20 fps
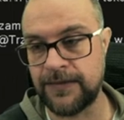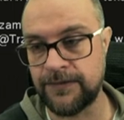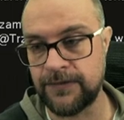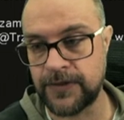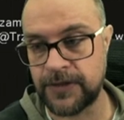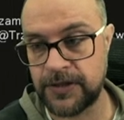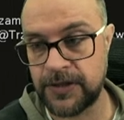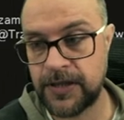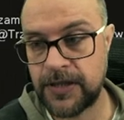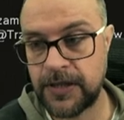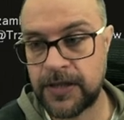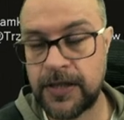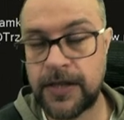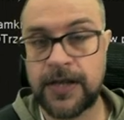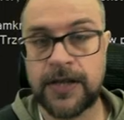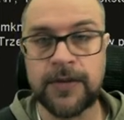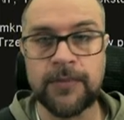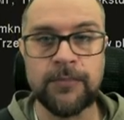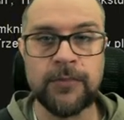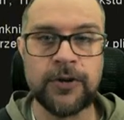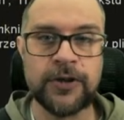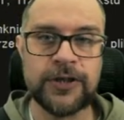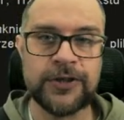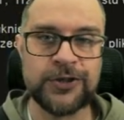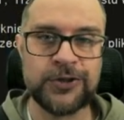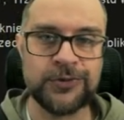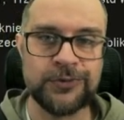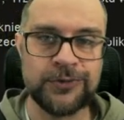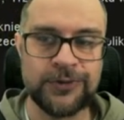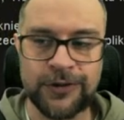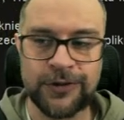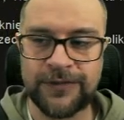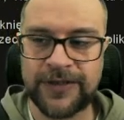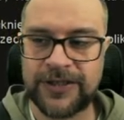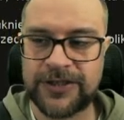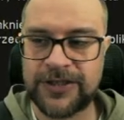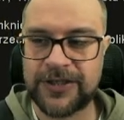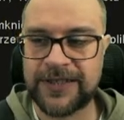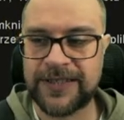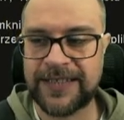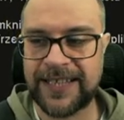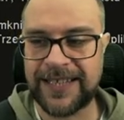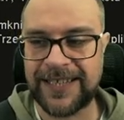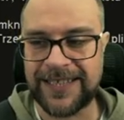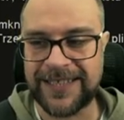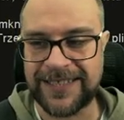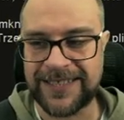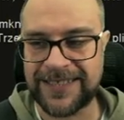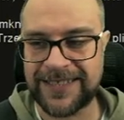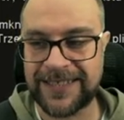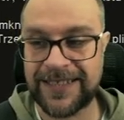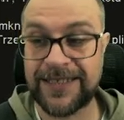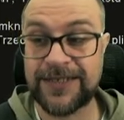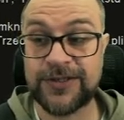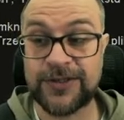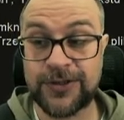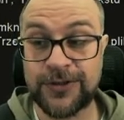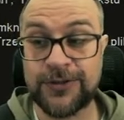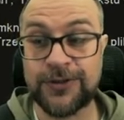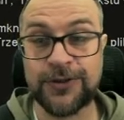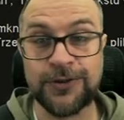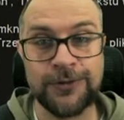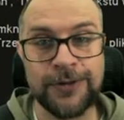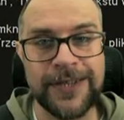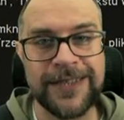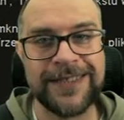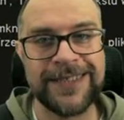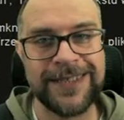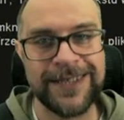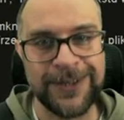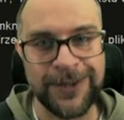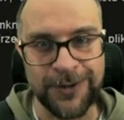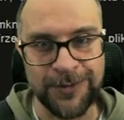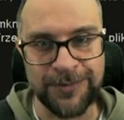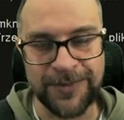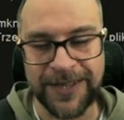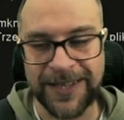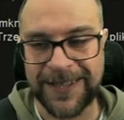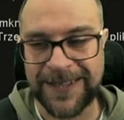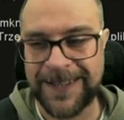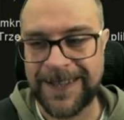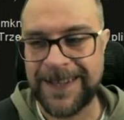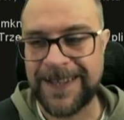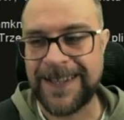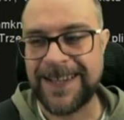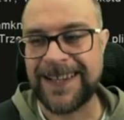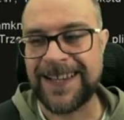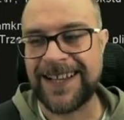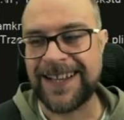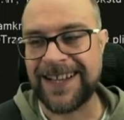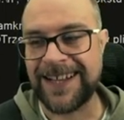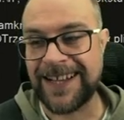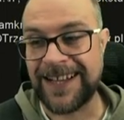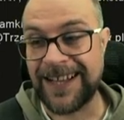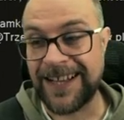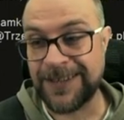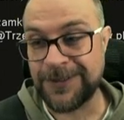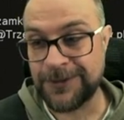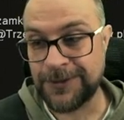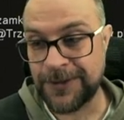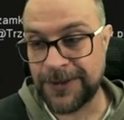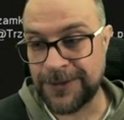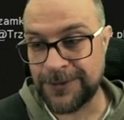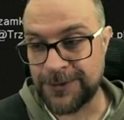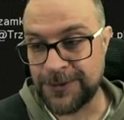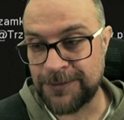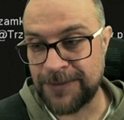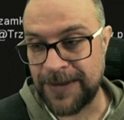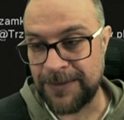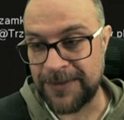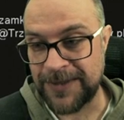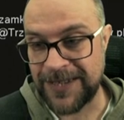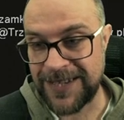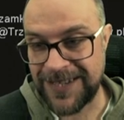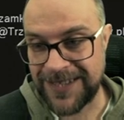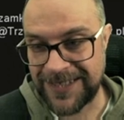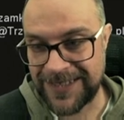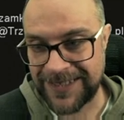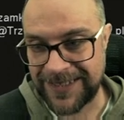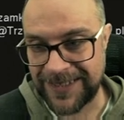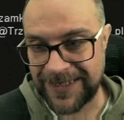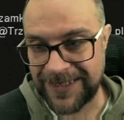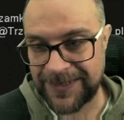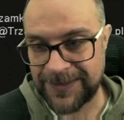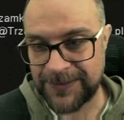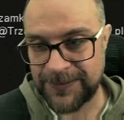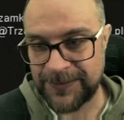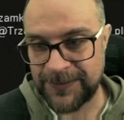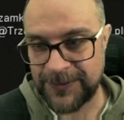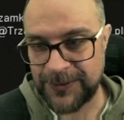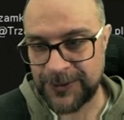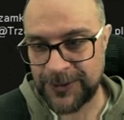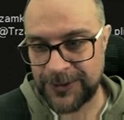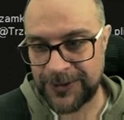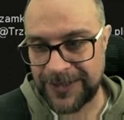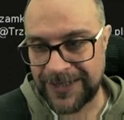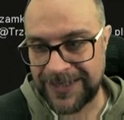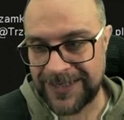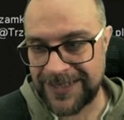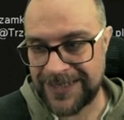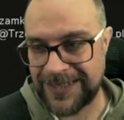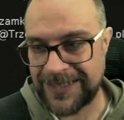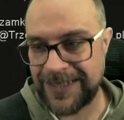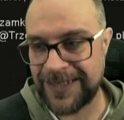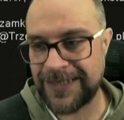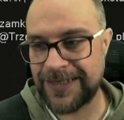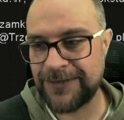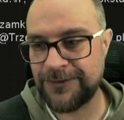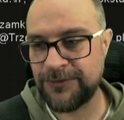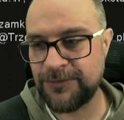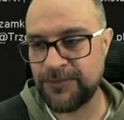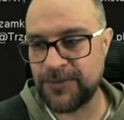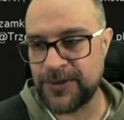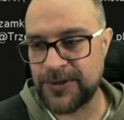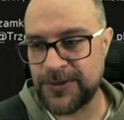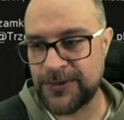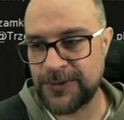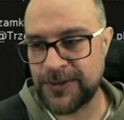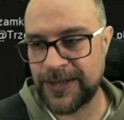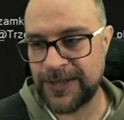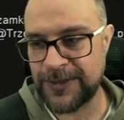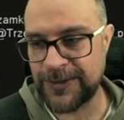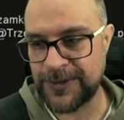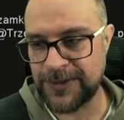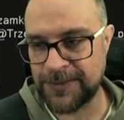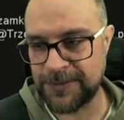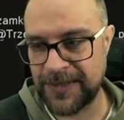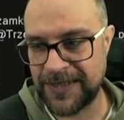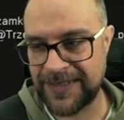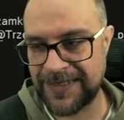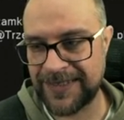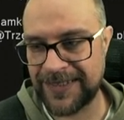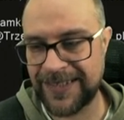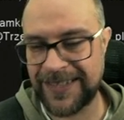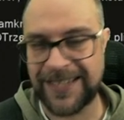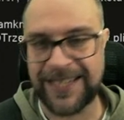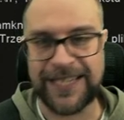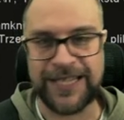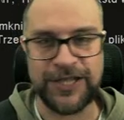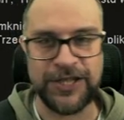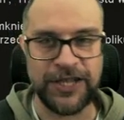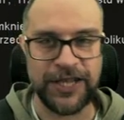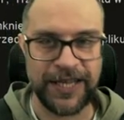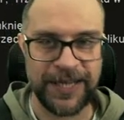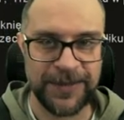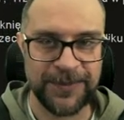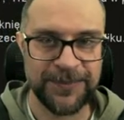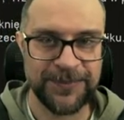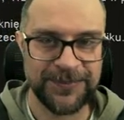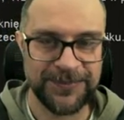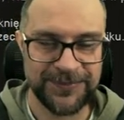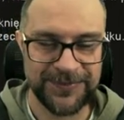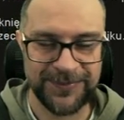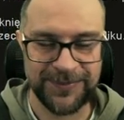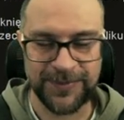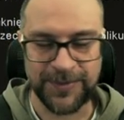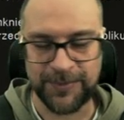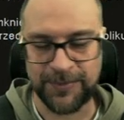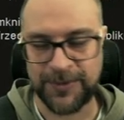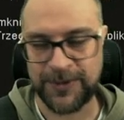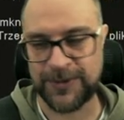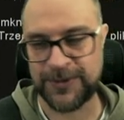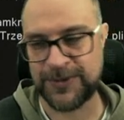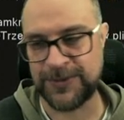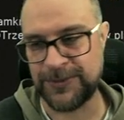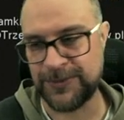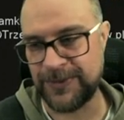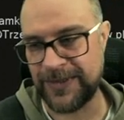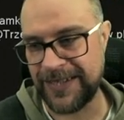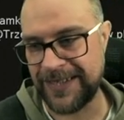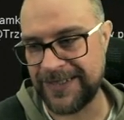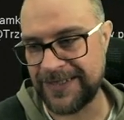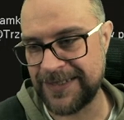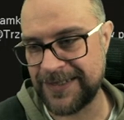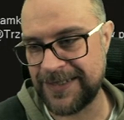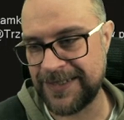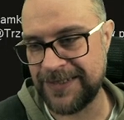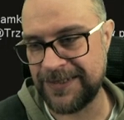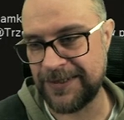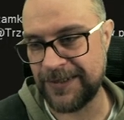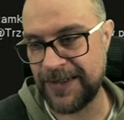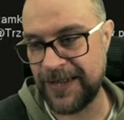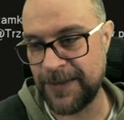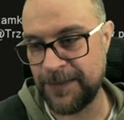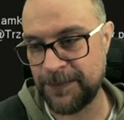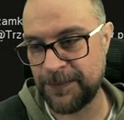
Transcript: wynik mogę rzutować na listę, co dokładnie robię. A jak już mam listę, to tę listę wpisuję do zmiennej linie. Po prostu lines i tyle.